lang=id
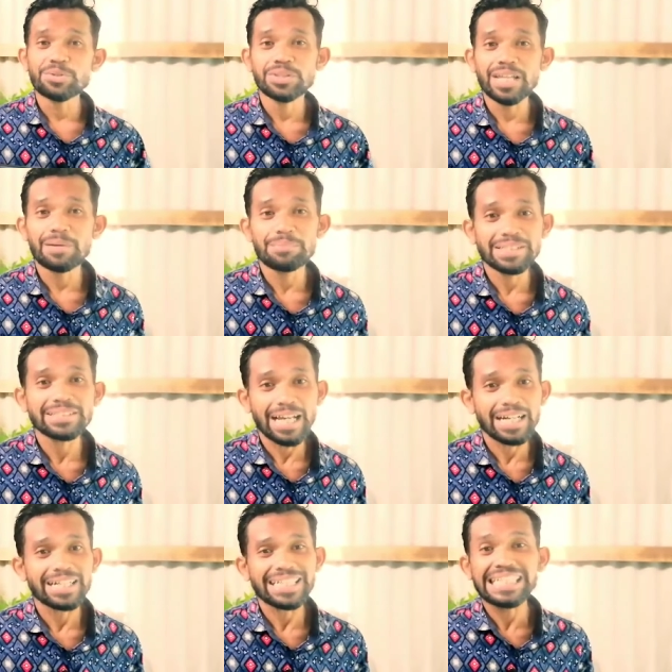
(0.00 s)
Duta
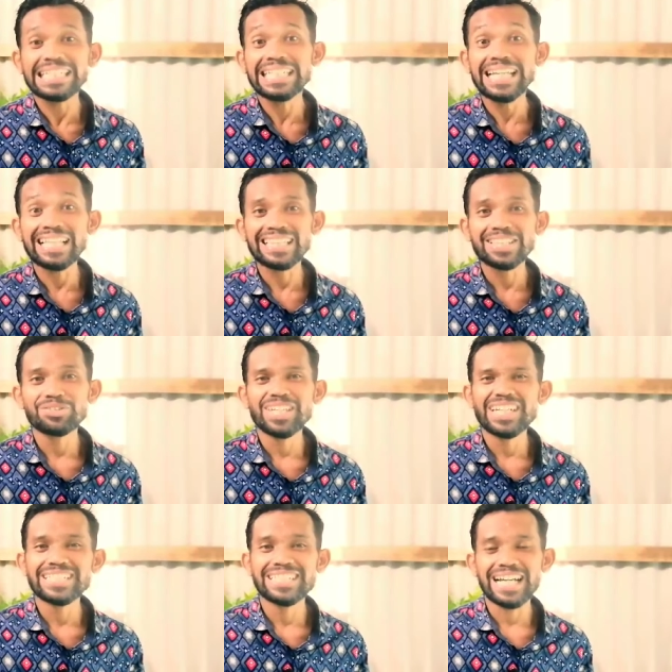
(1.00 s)
Besar India
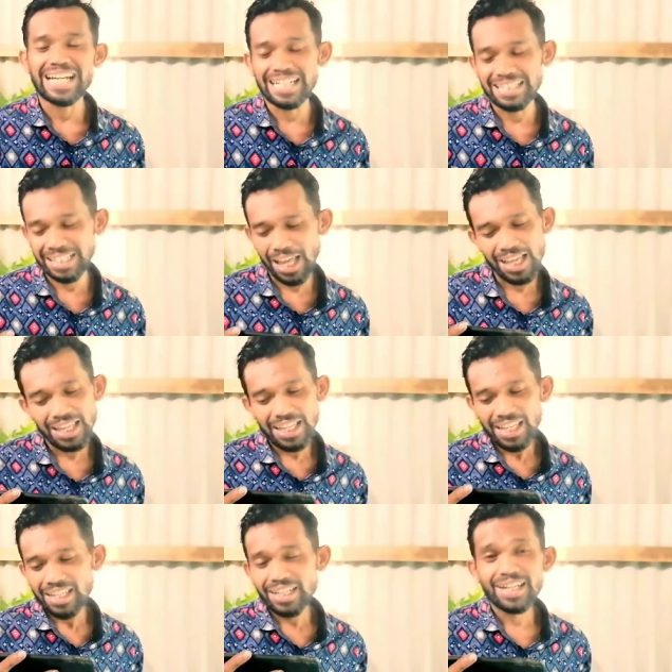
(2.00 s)
tentunya di Jakarta
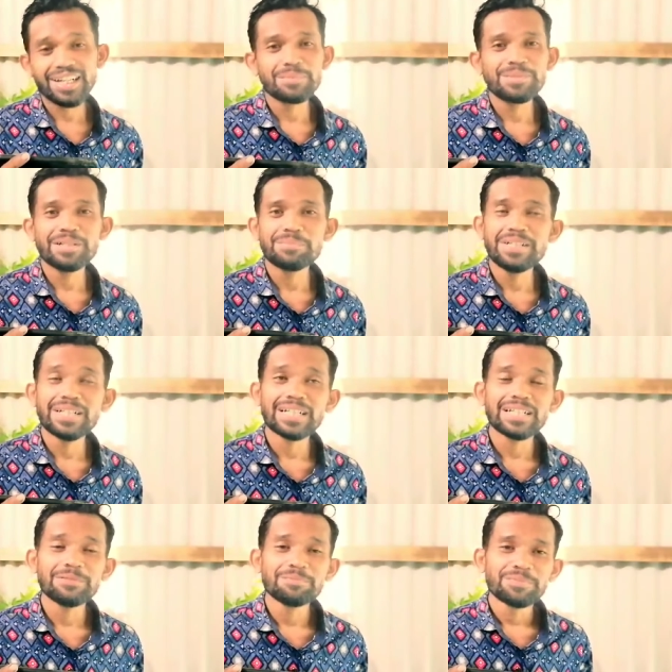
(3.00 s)
ini karena bener-bener